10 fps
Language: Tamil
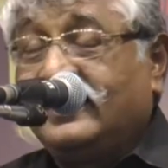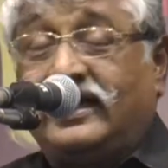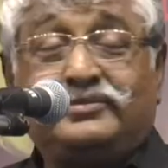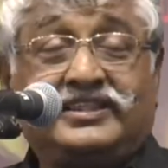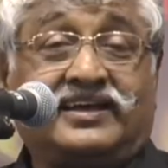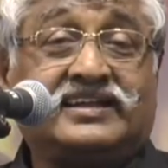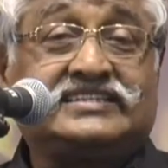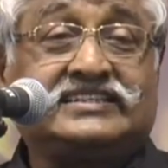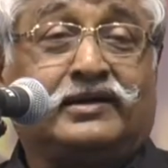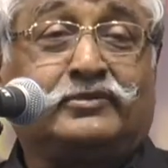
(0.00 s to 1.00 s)
அபிதான
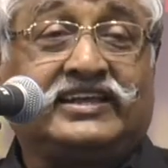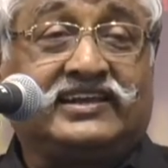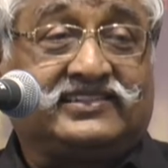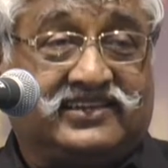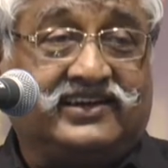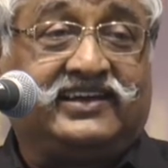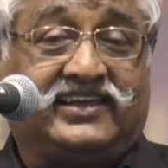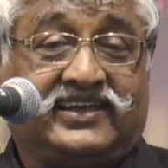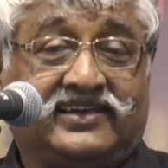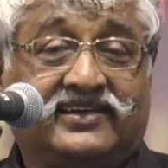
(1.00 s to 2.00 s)
சிந்தாமணியில தேடி
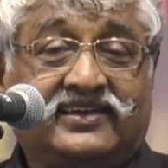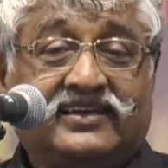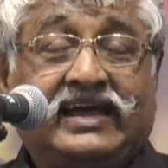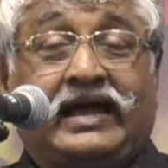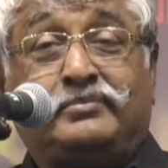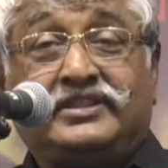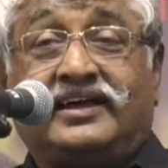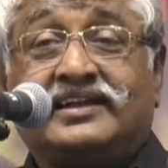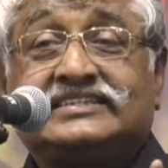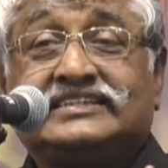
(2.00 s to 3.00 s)
அபிதான